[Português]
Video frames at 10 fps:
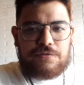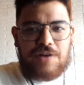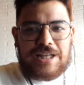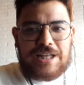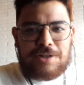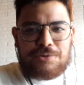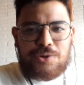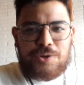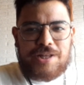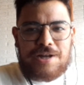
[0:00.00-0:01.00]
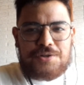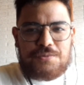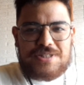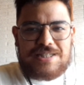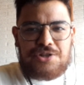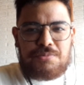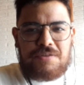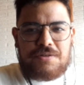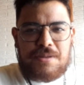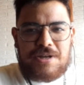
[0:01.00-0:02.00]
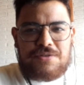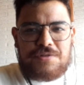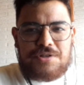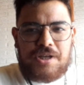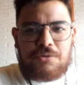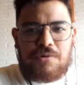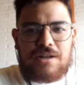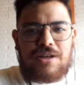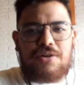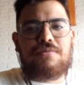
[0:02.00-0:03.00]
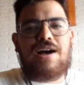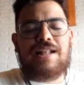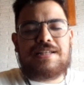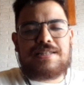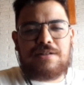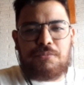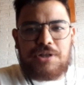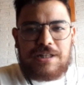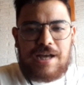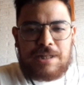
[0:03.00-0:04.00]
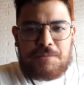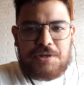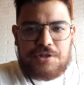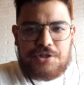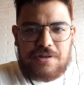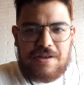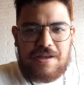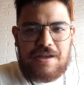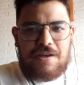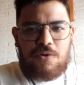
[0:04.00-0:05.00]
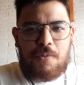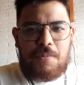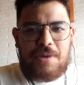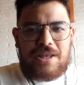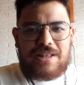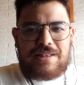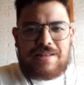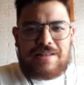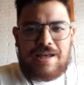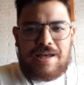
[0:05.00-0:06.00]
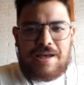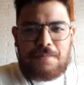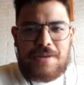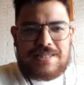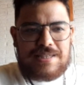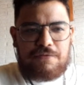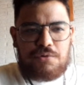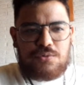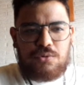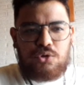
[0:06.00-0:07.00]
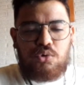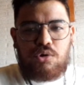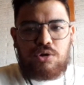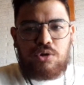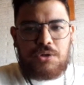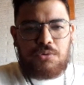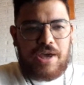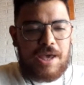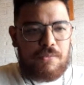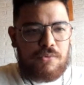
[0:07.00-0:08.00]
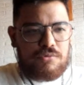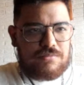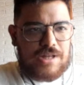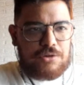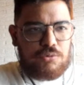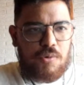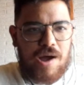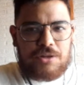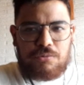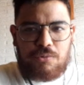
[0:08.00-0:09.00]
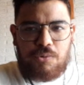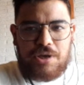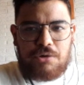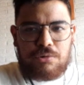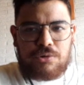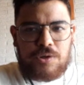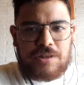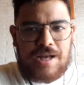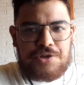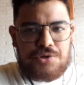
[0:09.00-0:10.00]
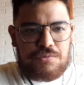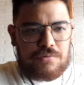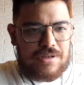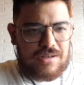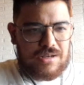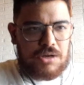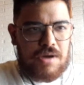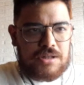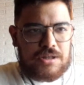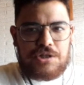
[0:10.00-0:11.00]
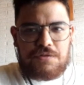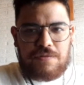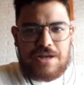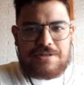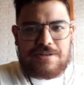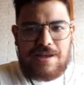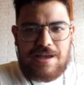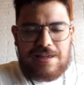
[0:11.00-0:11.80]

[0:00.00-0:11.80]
Fala galera do Toro Tático, sejam bem-vindos a mais um vídeo aqui do canal. Alessandra Moreira na área para a gente comentar mais esse reforço do Clube do Remo. Tá no quadro Currículo Toro Tático, aquele quadro que a gente faz